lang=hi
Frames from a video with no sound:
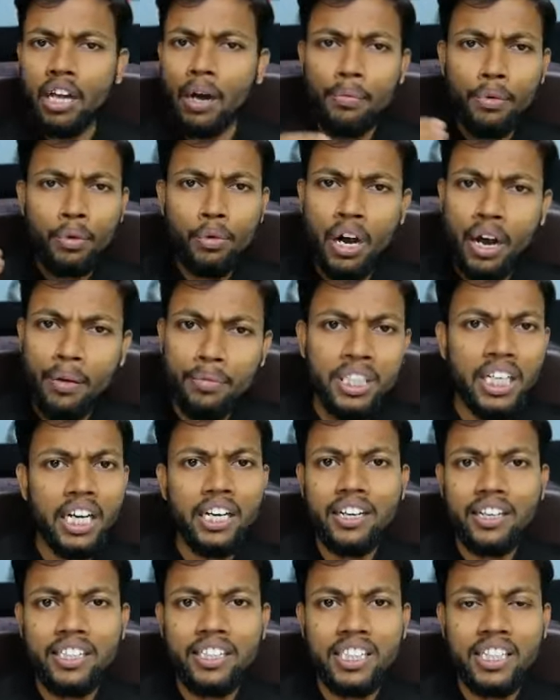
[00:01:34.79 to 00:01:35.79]
तो आप लोग वहाँ भी
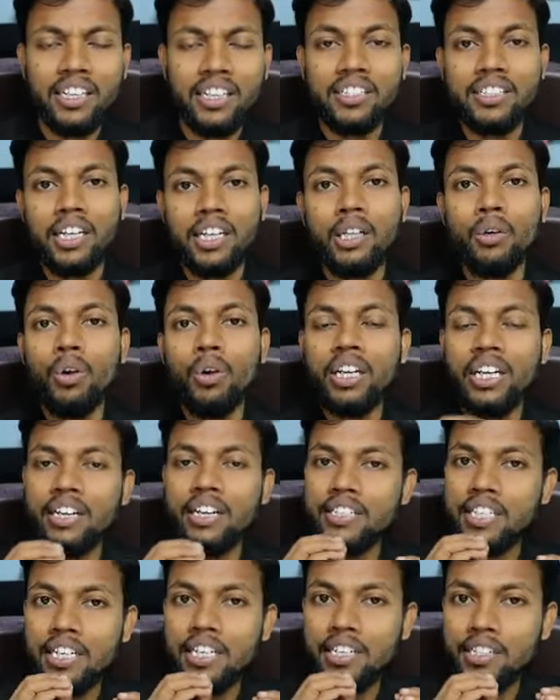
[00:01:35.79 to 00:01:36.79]
जा करके चेक कर सकते हो और
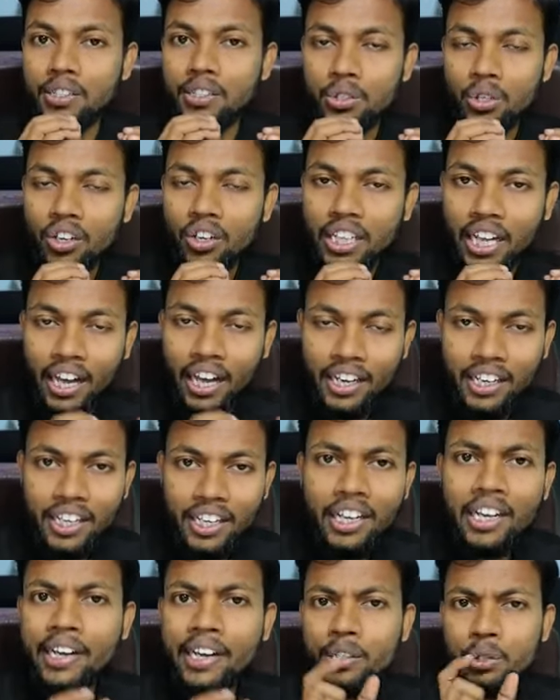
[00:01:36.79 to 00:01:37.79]
टेंशन लेने की जरूरत है
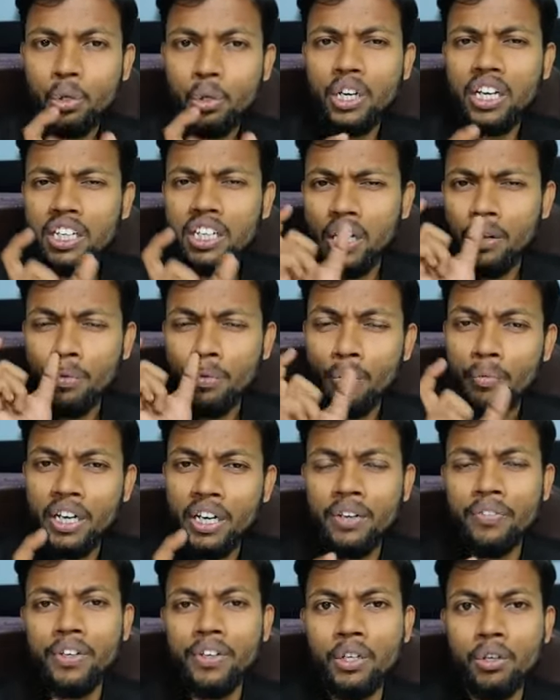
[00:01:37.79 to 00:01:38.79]
नहीं छोटा सा
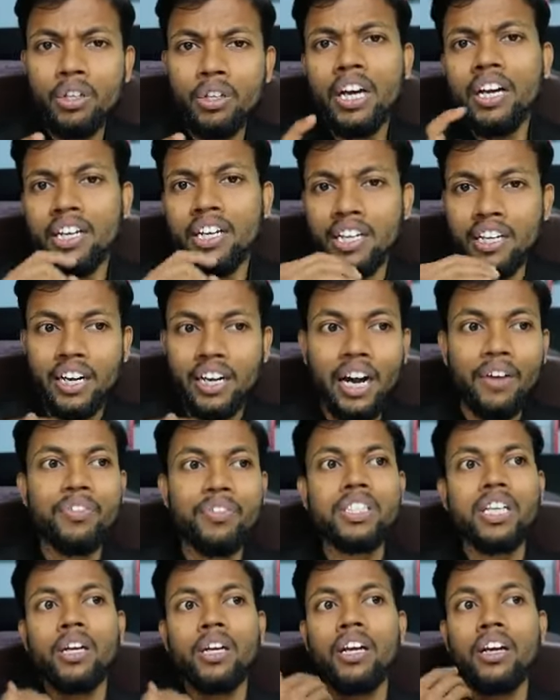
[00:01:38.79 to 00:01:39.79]
इन्फॉर्मेटिव वीडियो था ठीक है
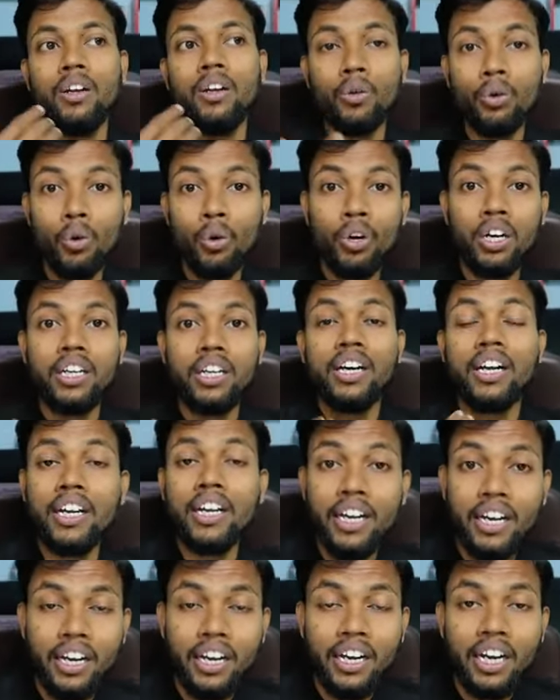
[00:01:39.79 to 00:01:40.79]
काफ़ी सारे लोगों का
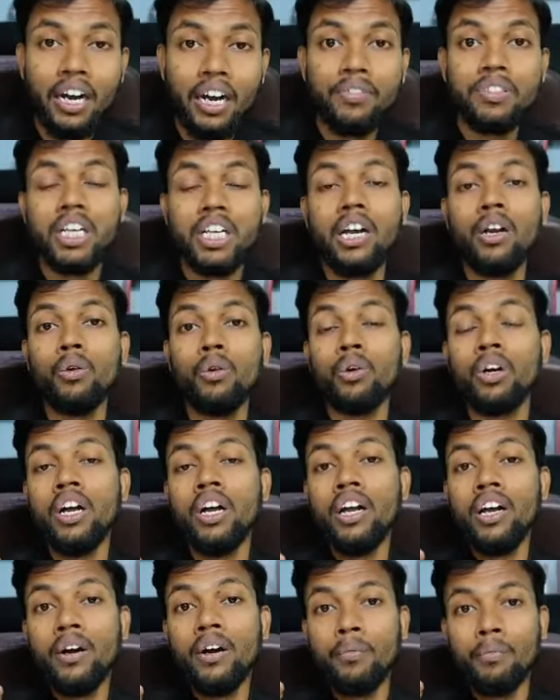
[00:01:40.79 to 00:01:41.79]
डर गए हैं काफ़ी सारे
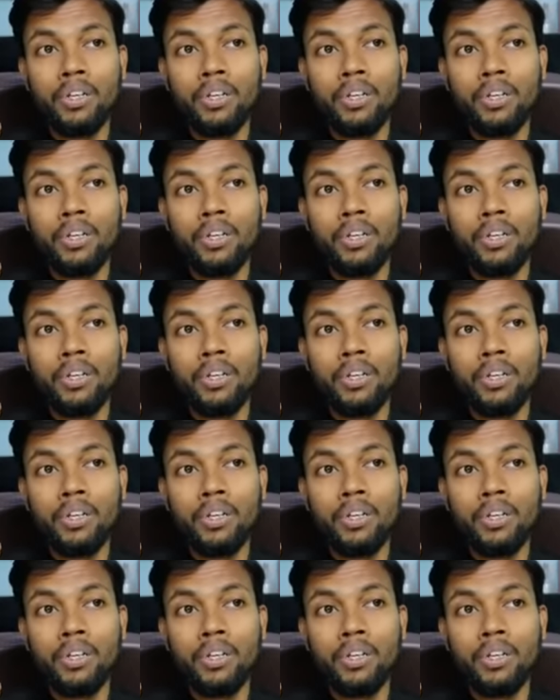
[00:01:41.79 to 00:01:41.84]
लोग